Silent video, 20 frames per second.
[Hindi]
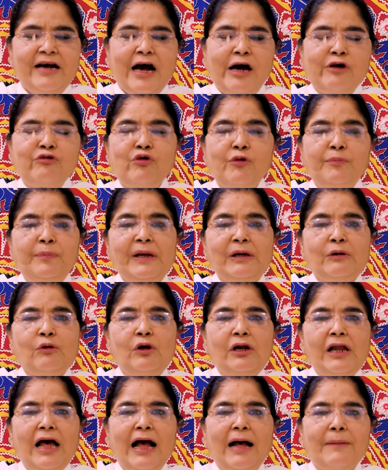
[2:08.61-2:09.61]
और वो
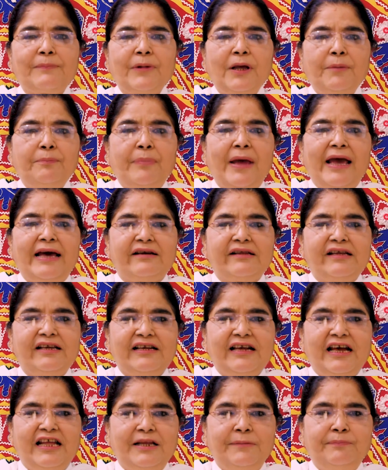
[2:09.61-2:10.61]
बिल्कुल आपके पैर के
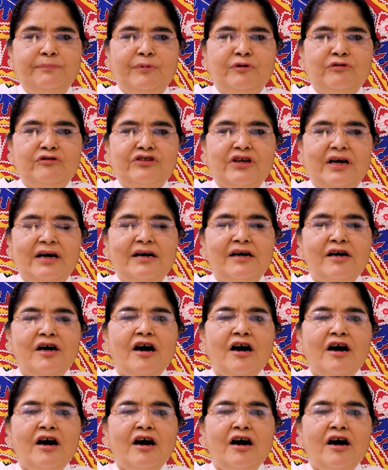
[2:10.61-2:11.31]
करीब पहुंचा